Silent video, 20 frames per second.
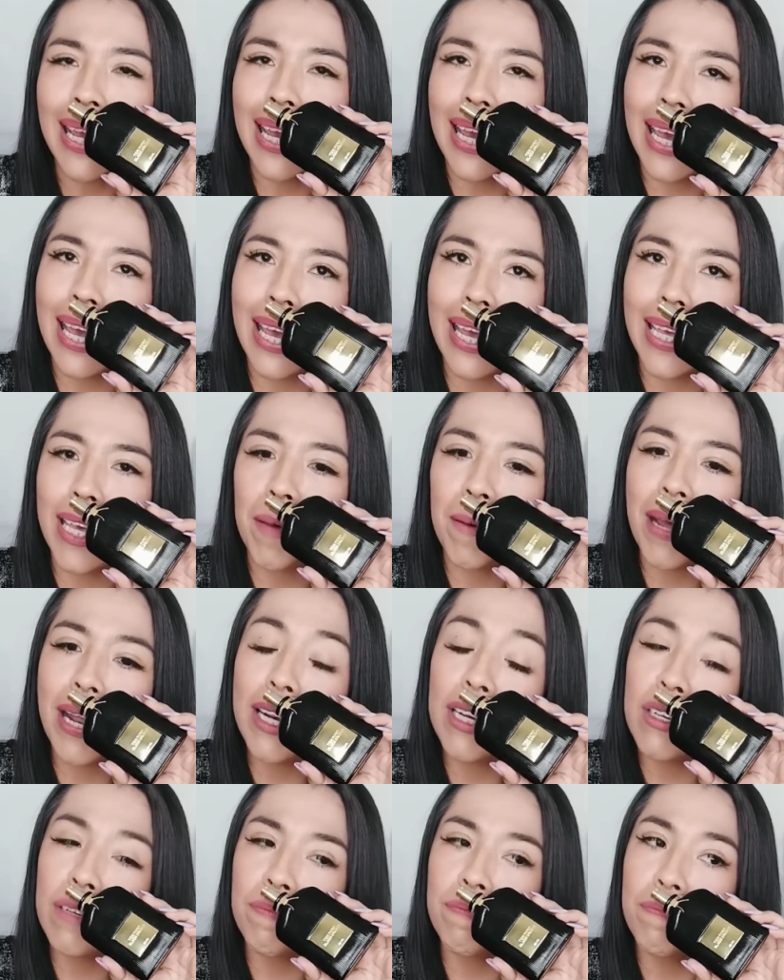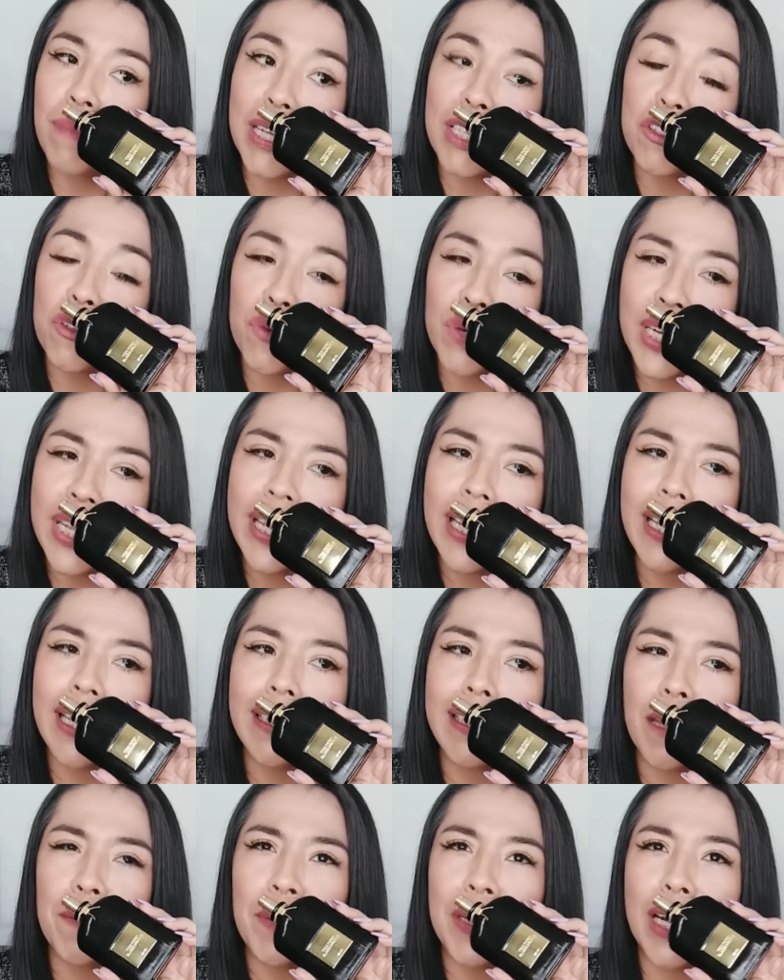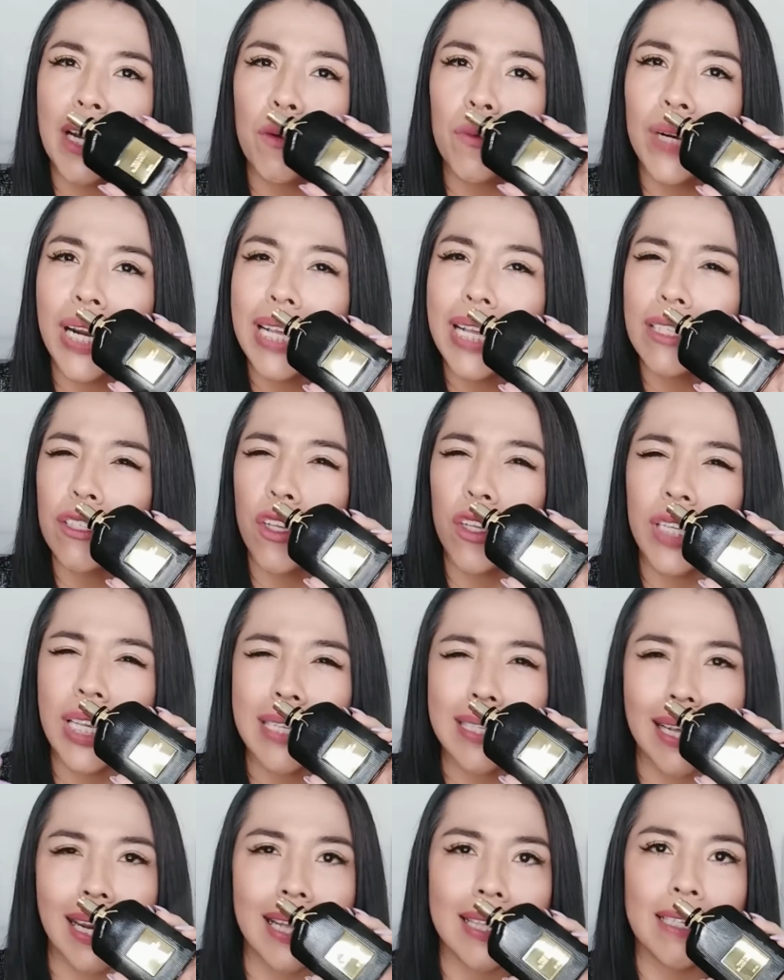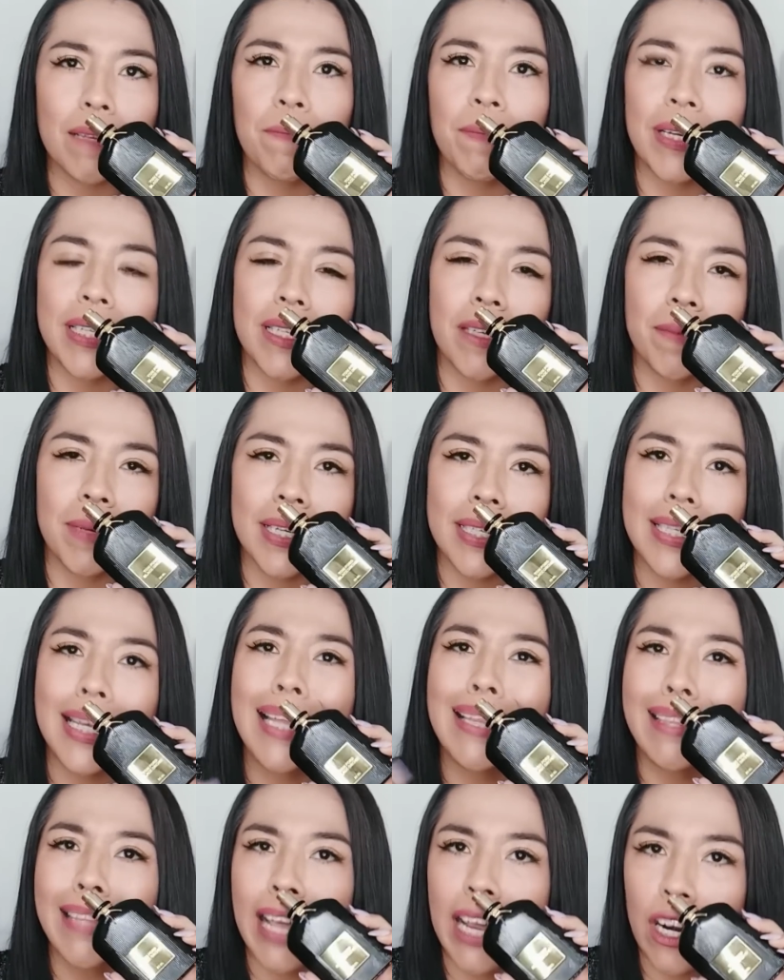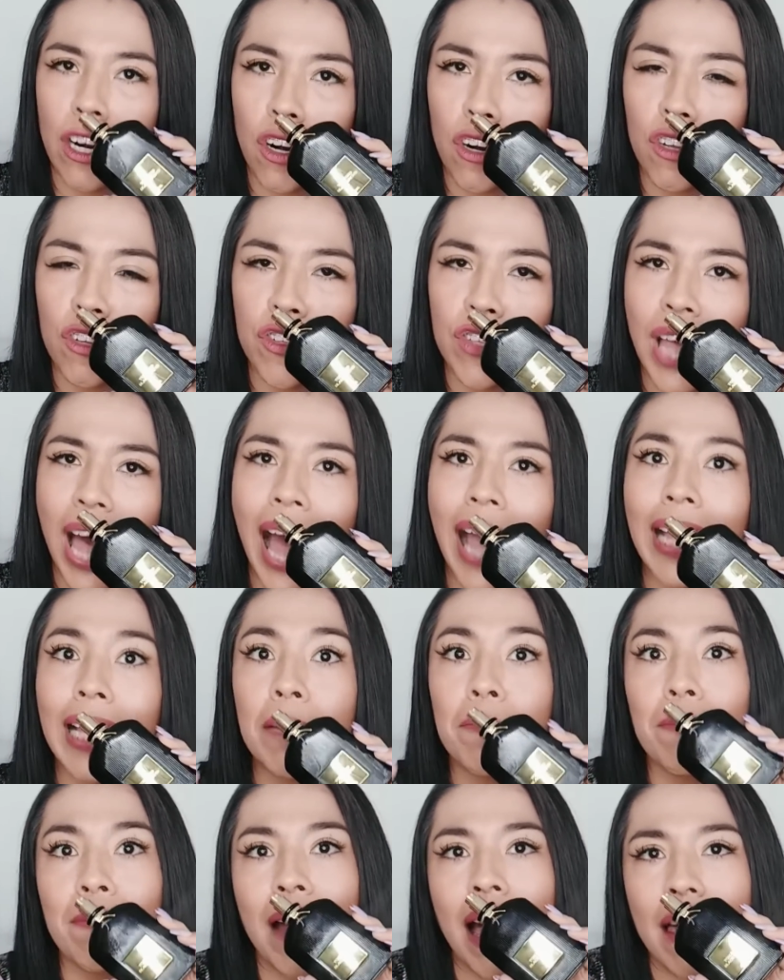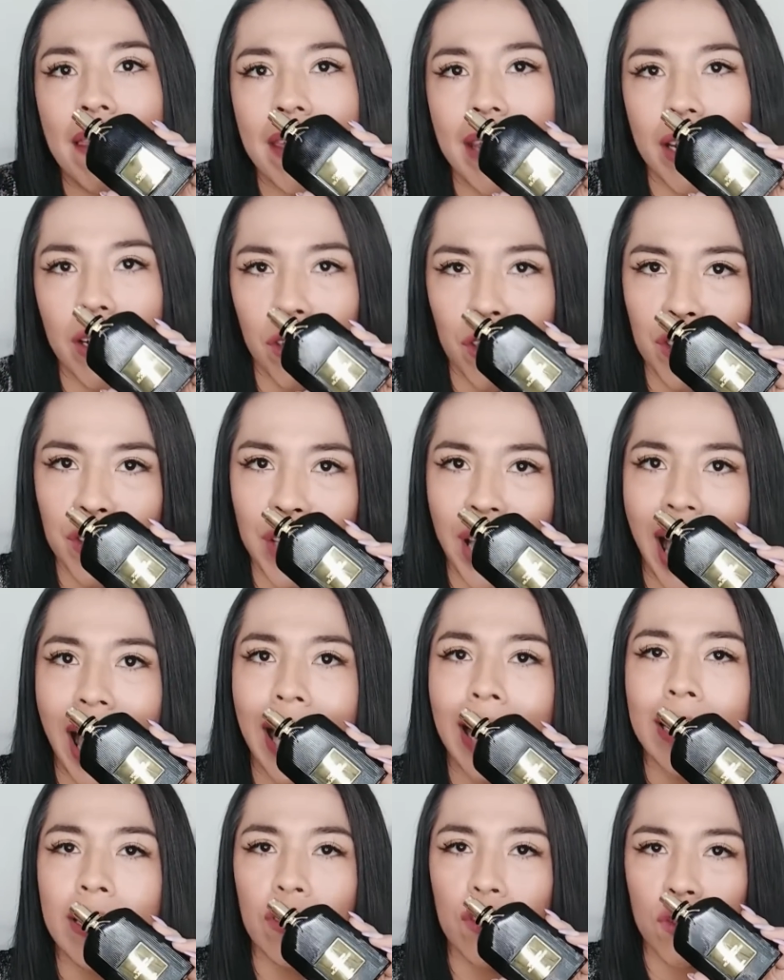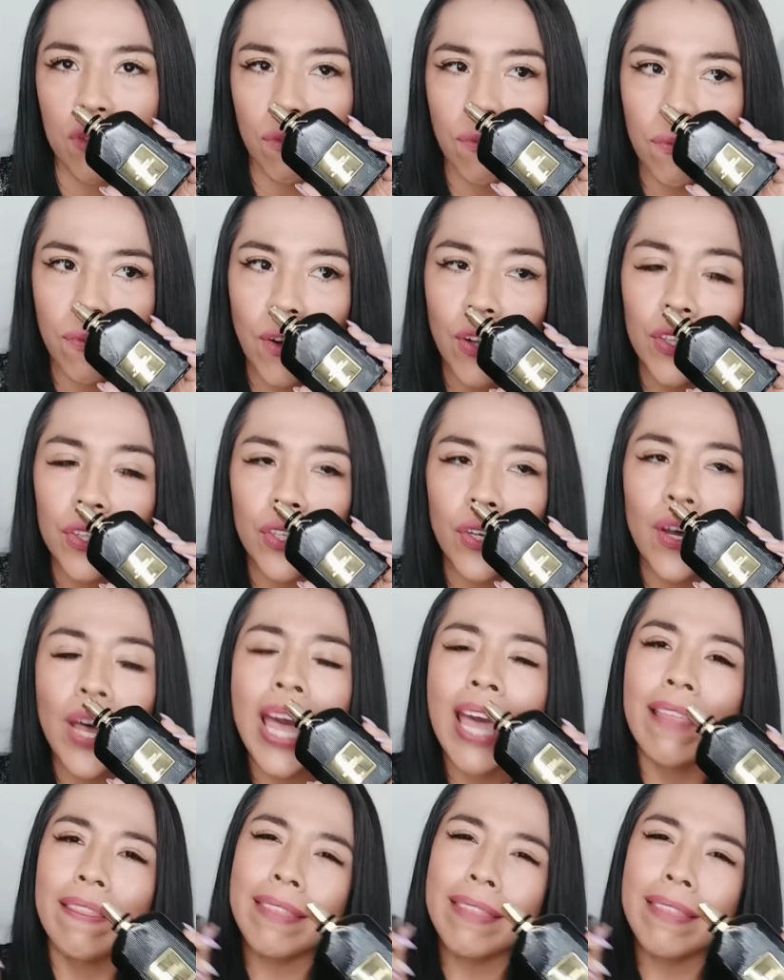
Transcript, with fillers: eh, lleva bachulí, también algunas notas que le hacen percibirse terrosa y maderosa en su fondo.